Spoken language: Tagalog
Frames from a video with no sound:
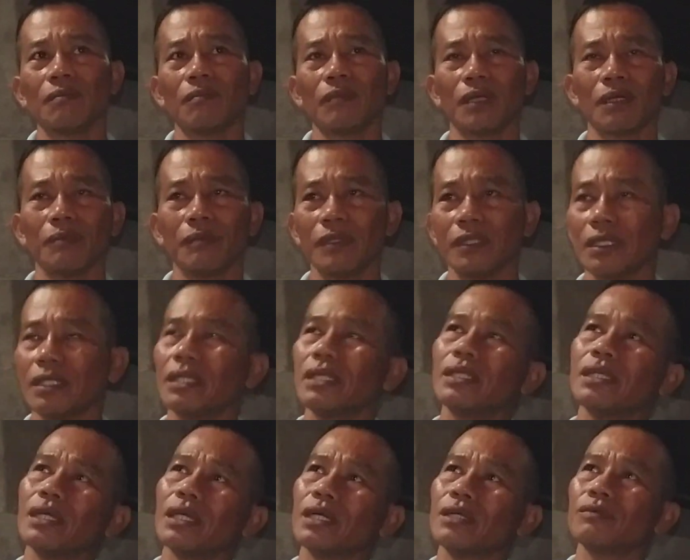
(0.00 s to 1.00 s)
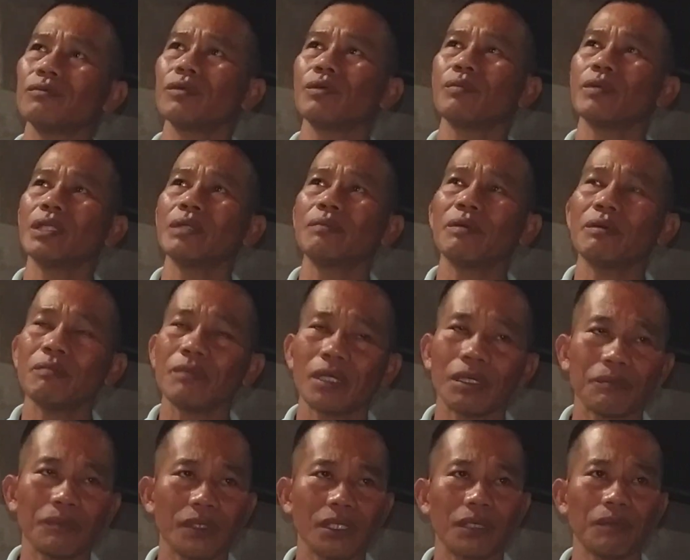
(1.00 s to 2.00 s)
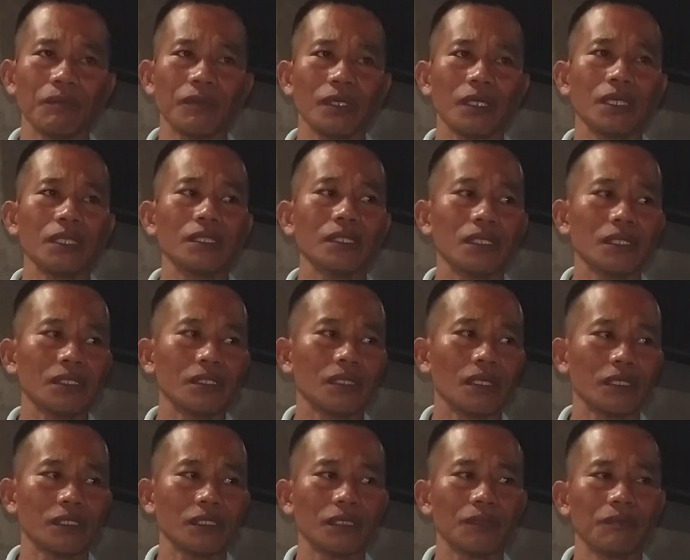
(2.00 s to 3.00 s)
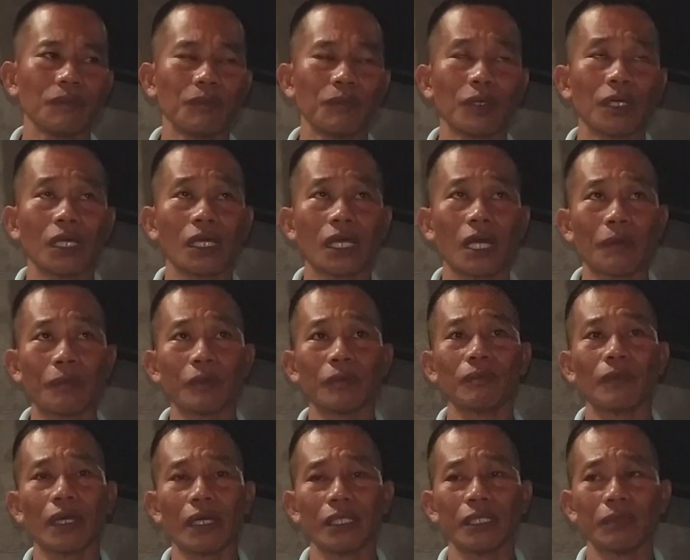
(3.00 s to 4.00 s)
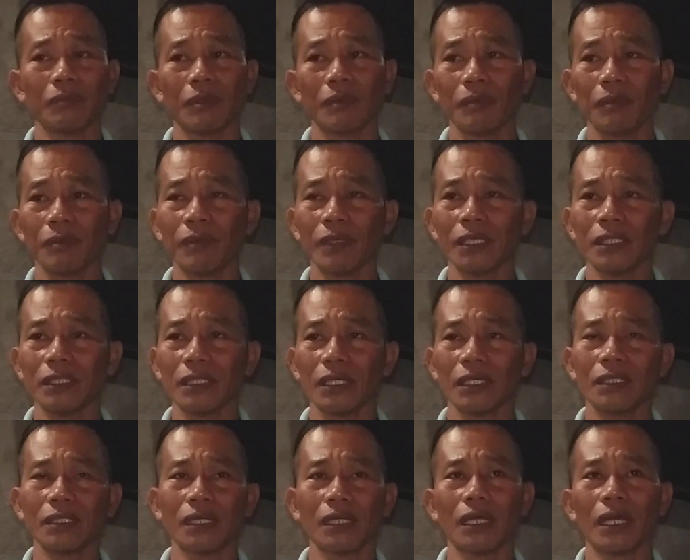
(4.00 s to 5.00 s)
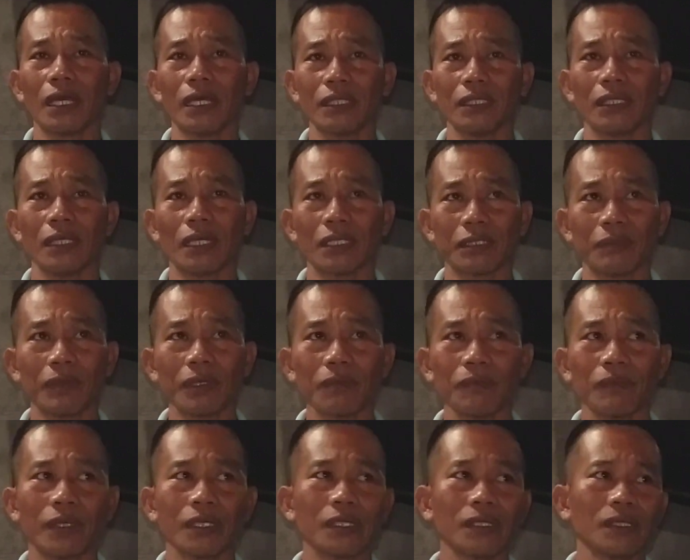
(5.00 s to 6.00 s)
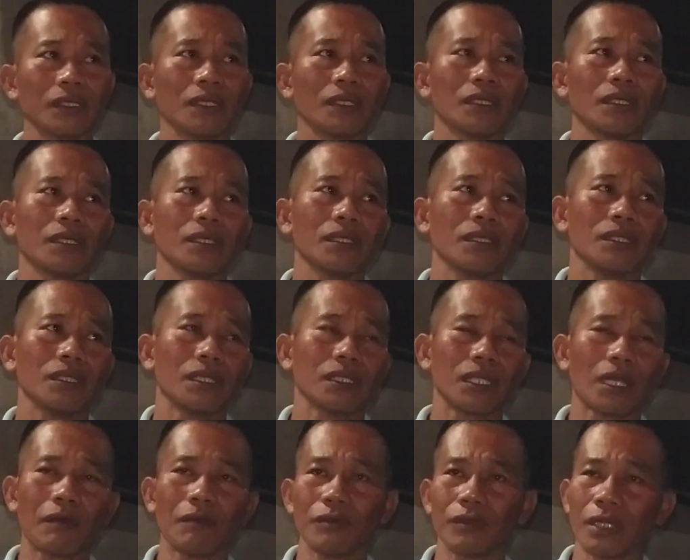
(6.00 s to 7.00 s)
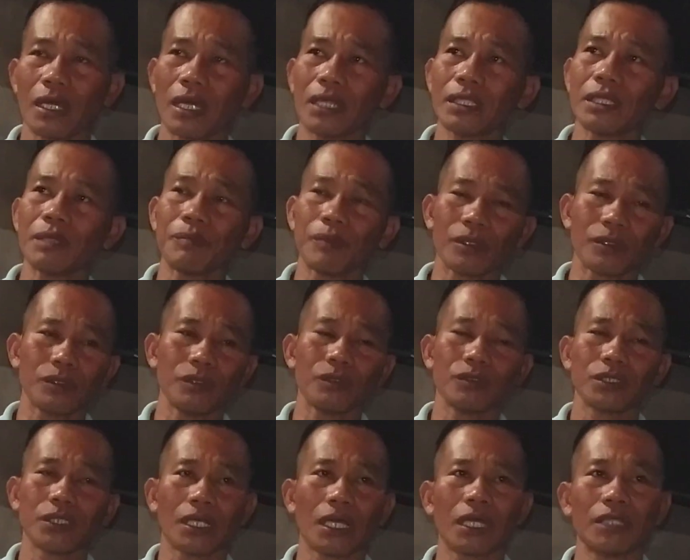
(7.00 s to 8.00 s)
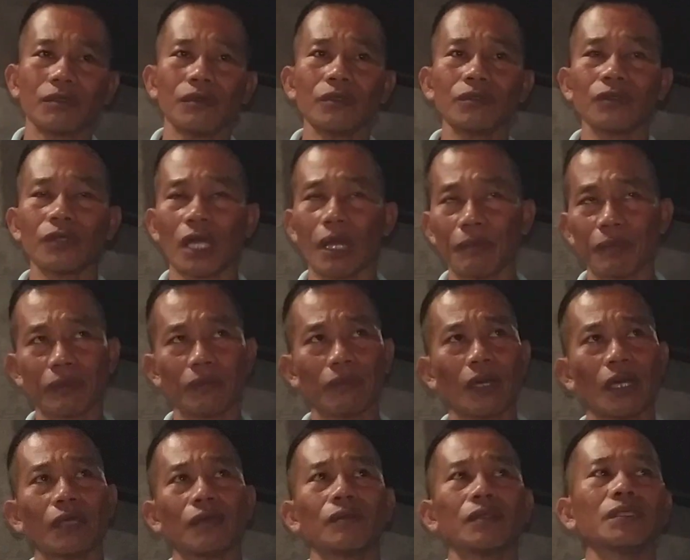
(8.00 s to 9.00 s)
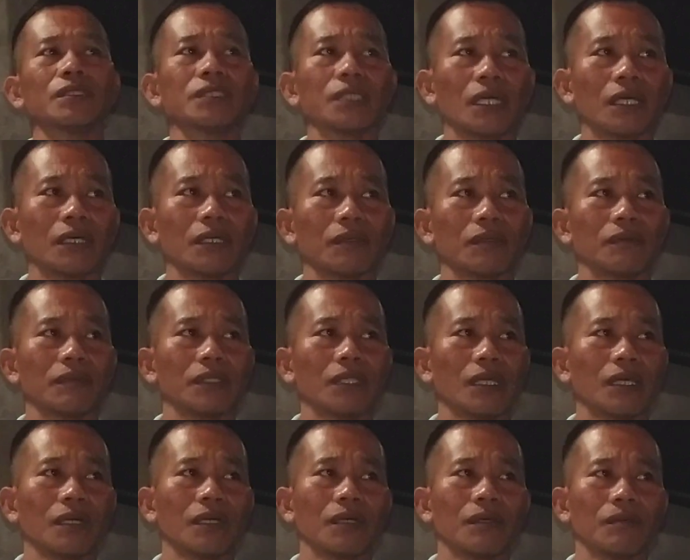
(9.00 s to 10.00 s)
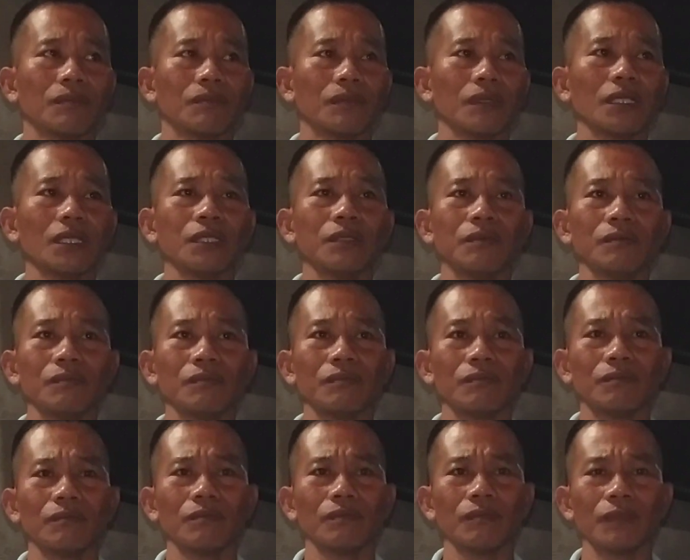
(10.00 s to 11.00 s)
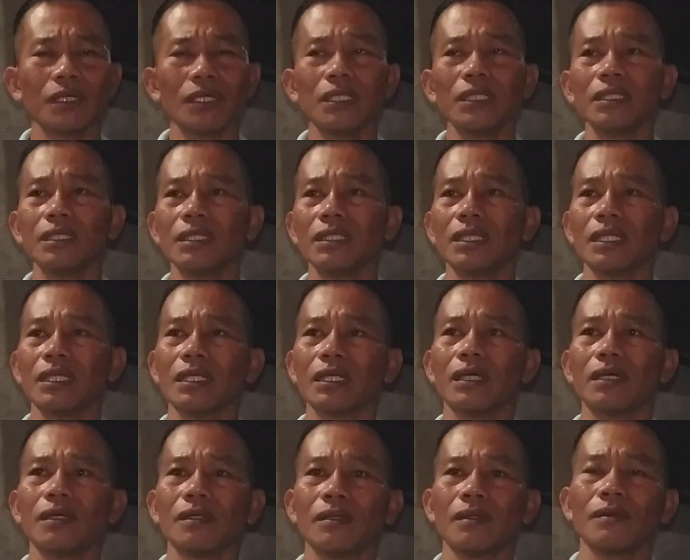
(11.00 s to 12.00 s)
mga binili niya, yung iba naman mga bigay-bigay din, and then may mga kapitbahay na mababait din, kagaya ni Ate Bekbek, na tawag kay ate, pero hindi ko siya kano-ano, ano, kapitbahay ko lang siya, na magaling, magaling din talaga.